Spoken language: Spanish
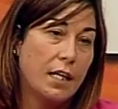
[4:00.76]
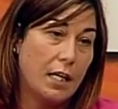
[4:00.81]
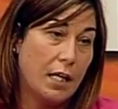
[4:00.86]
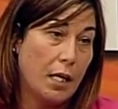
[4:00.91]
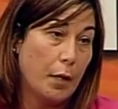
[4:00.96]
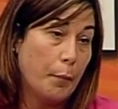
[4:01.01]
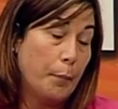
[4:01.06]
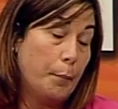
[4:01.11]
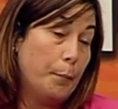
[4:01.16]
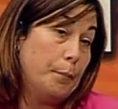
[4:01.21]
y
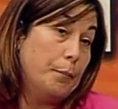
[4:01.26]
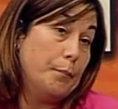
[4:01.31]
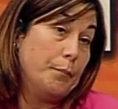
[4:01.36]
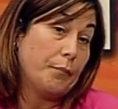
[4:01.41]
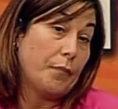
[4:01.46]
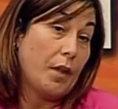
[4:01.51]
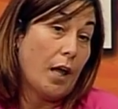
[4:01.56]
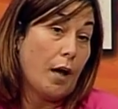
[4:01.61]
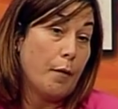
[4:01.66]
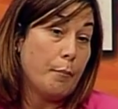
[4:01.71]
a,
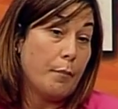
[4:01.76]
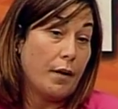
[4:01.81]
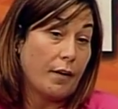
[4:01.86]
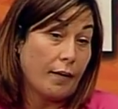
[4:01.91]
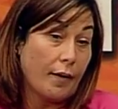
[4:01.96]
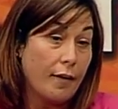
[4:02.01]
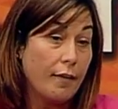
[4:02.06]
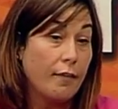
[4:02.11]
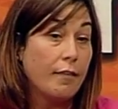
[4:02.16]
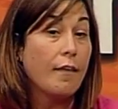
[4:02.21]
a
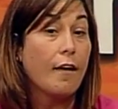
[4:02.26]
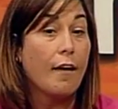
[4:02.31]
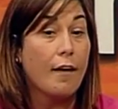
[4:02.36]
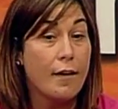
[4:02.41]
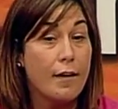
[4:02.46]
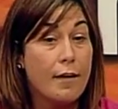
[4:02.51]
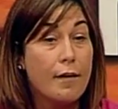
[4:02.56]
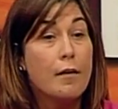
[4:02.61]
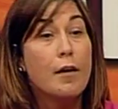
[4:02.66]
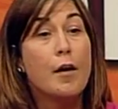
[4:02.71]
raíz de
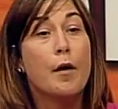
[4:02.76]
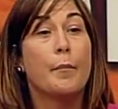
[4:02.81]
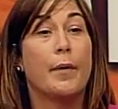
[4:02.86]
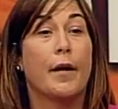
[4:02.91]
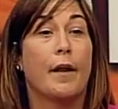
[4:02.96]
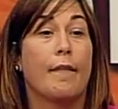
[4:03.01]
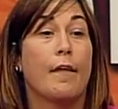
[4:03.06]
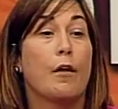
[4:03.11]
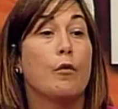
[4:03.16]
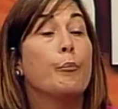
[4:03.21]
ahí,
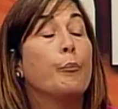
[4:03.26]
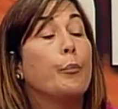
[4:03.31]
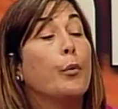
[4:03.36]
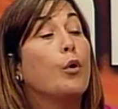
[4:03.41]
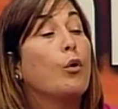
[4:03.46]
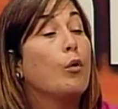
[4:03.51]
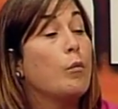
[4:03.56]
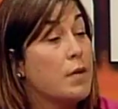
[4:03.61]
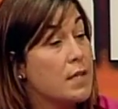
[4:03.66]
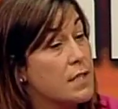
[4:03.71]
para dar un
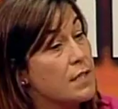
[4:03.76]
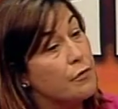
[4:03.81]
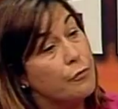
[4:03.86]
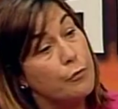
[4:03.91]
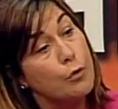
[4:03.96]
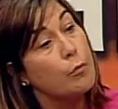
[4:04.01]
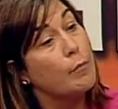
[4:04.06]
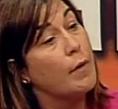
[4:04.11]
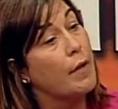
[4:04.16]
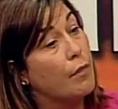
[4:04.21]
poco más de
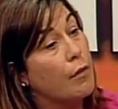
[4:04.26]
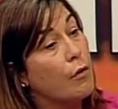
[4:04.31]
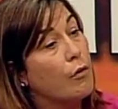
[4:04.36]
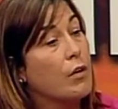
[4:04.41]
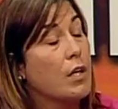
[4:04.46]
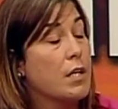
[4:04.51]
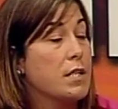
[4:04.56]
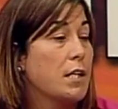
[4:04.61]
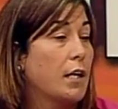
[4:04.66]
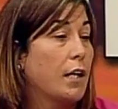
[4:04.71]

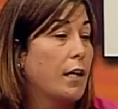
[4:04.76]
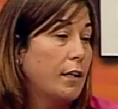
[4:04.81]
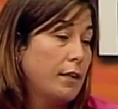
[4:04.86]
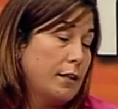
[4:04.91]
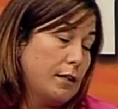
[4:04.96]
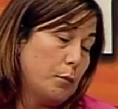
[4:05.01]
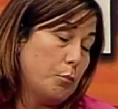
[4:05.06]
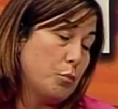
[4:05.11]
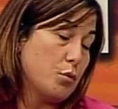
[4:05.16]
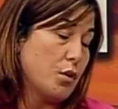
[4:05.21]
formación a esa
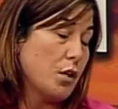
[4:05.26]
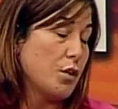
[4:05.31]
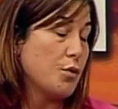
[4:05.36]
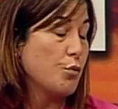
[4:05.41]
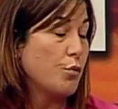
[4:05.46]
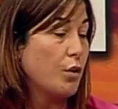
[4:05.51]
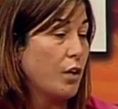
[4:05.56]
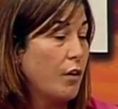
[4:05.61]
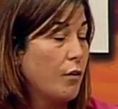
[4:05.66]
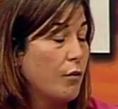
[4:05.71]
gente, pues ha
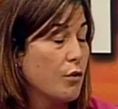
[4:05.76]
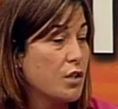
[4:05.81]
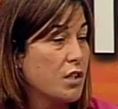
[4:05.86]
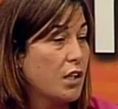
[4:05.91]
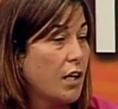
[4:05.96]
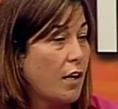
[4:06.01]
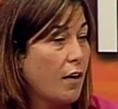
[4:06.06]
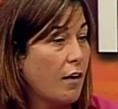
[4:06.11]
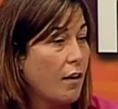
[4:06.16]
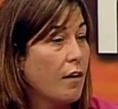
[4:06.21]
surgido
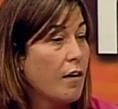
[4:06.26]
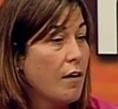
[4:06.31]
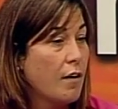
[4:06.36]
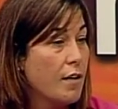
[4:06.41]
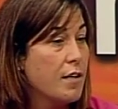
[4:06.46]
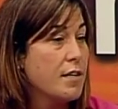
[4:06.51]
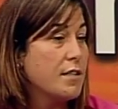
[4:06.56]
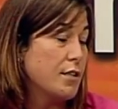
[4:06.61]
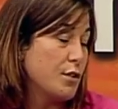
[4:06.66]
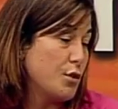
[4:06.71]
esta,
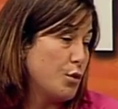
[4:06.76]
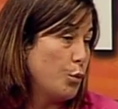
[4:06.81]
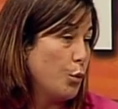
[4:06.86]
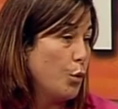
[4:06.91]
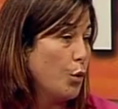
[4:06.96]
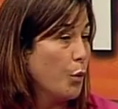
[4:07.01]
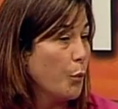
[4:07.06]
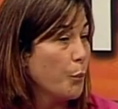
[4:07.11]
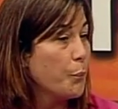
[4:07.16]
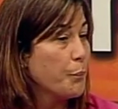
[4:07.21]
este
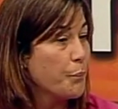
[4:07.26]
estudio.